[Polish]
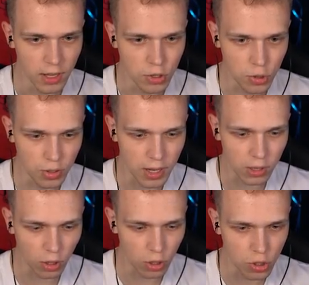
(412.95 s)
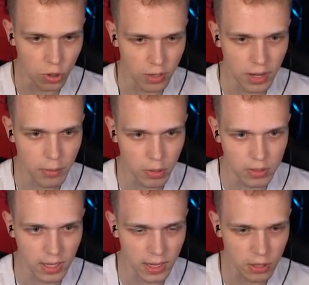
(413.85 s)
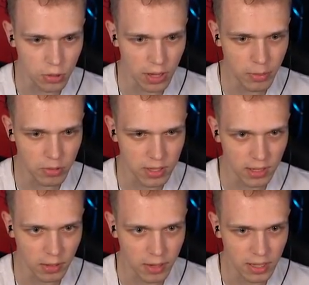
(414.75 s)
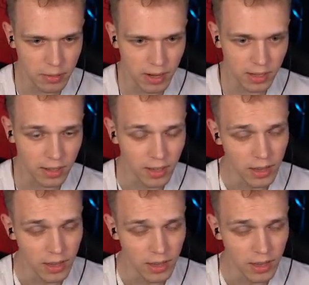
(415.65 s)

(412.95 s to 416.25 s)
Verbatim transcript: Czuję to, czuję blusa, czuję blusa, dobra, damy radę.